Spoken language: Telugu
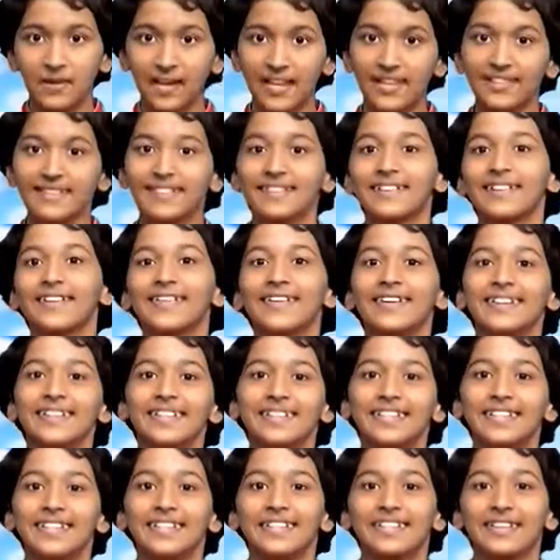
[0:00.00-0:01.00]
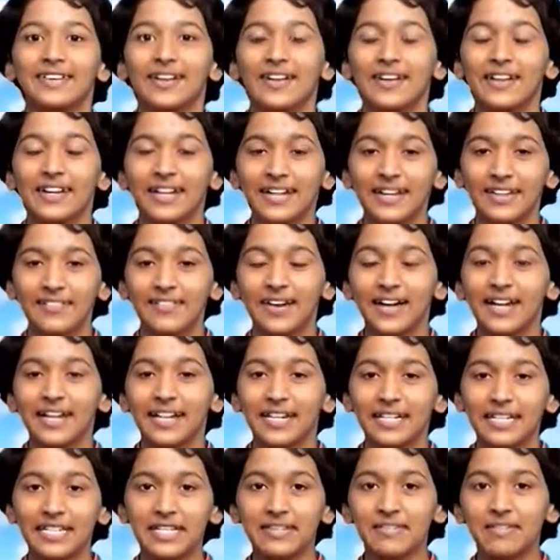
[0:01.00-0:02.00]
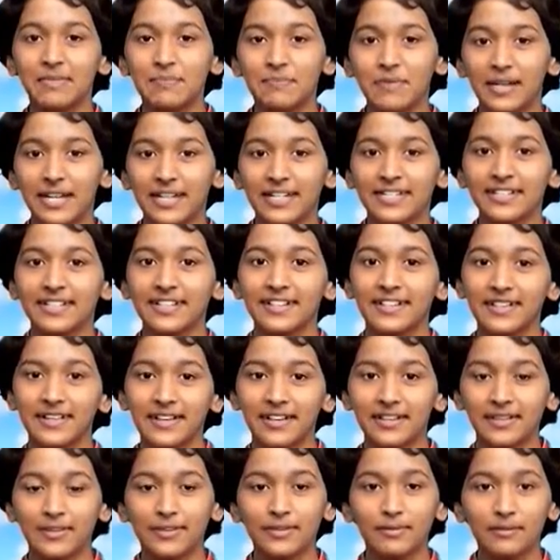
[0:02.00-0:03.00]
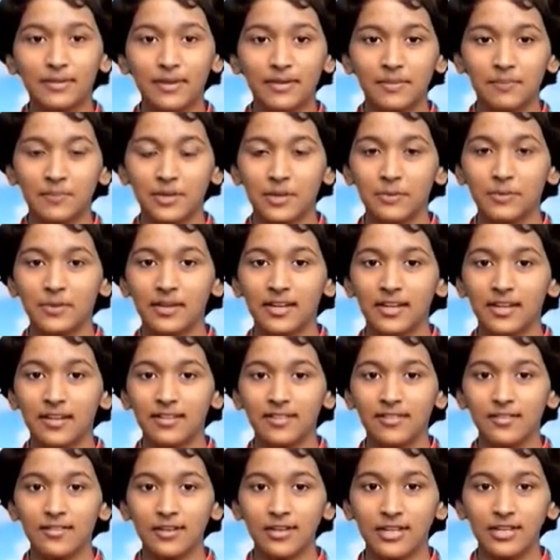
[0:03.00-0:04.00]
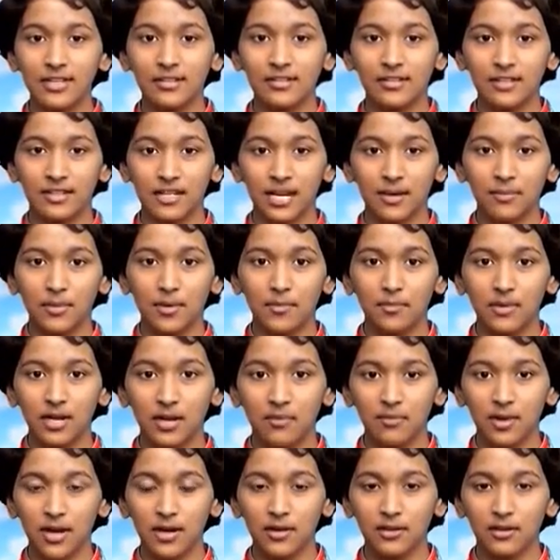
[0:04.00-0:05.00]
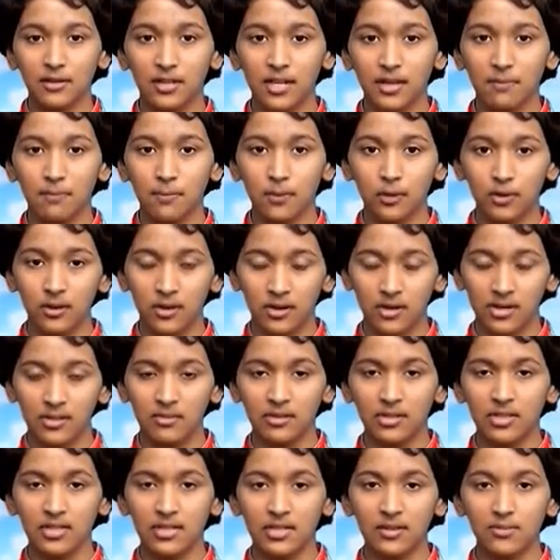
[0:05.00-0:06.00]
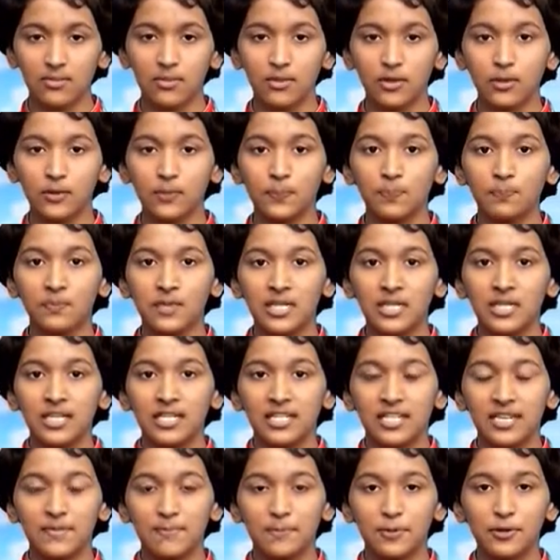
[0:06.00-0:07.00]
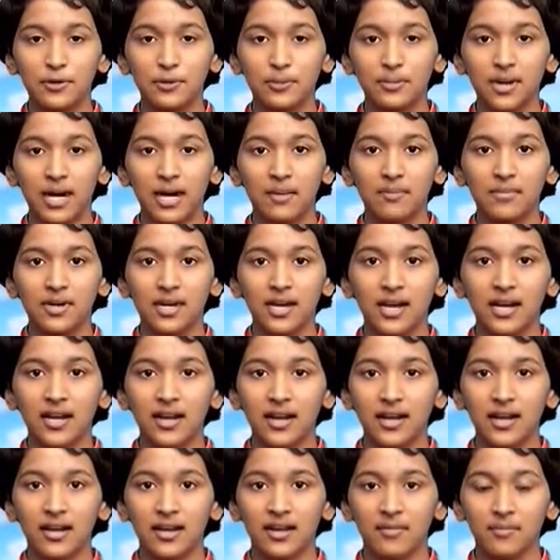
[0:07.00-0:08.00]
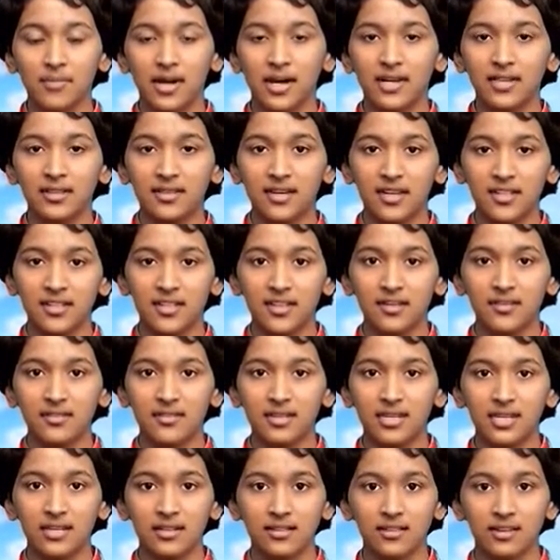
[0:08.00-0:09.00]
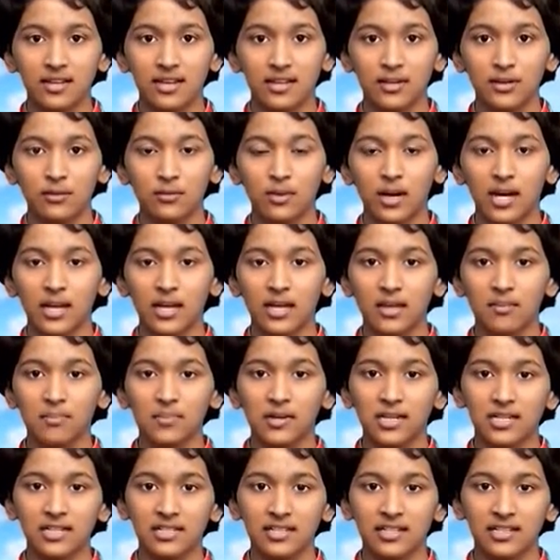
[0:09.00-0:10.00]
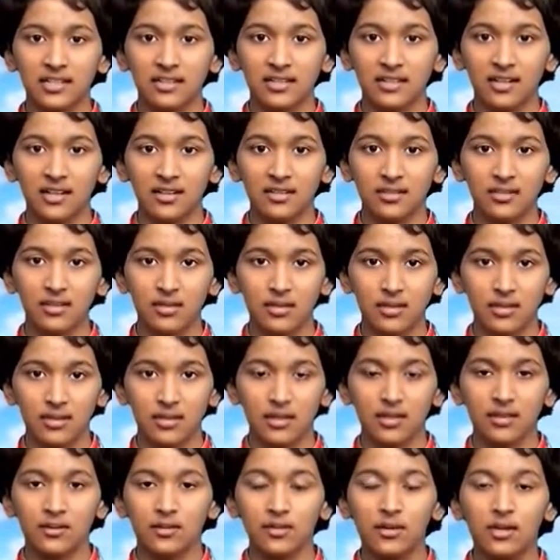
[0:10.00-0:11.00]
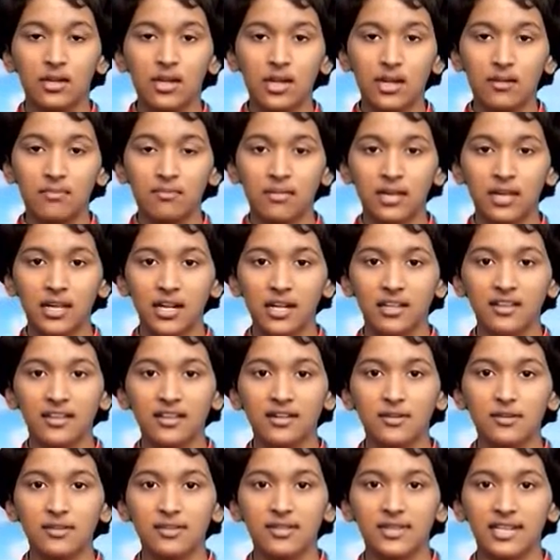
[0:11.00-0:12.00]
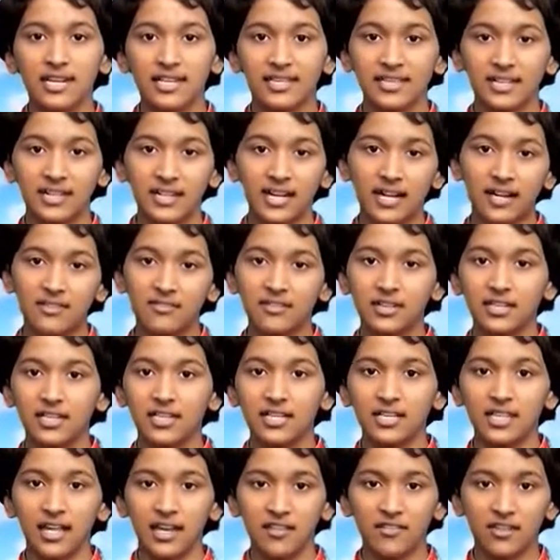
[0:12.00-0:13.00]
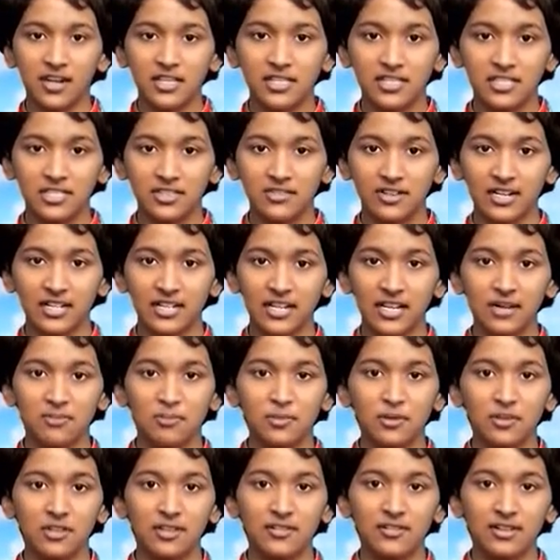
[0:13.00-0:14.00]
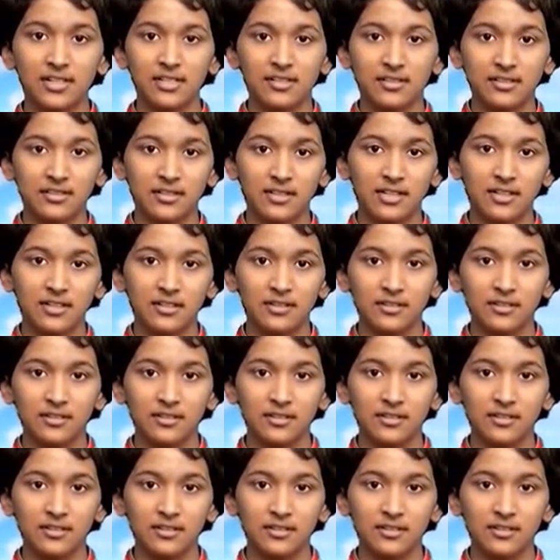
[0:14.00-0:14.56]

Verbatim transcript: ప్రేజ్ ద లాడ్ తొలకరి వాన టీవీ ప్రేక్షకులకు ప్రభునేసు క్రీస్తు నామం మా హృదయపూర్వక వందనములు ఇప్పుడు మా అమ్మగారైన మార్తా జేసుదాస్ గారు వాక్య పరిచర్య అందిస్తారు మీరందరూ శ్రద్ధగా విని దైవాశీర్వాదాలు పొందవలసిందిగా